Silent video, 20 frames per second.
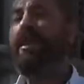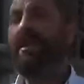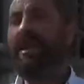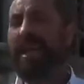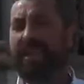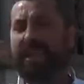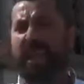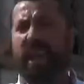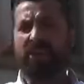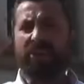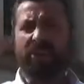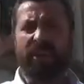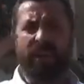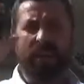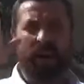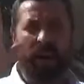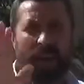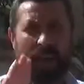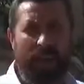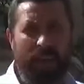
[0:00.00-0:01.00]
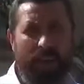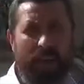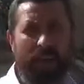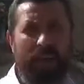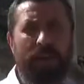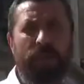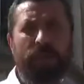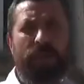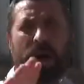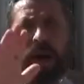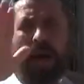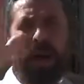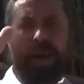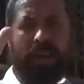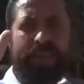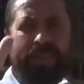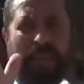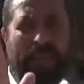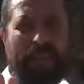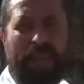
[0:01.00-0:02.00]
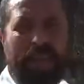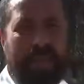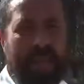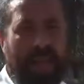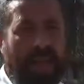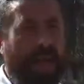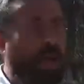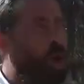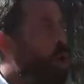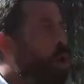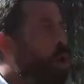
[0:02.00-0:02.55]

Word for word: Yeter ki hayra, hasenata,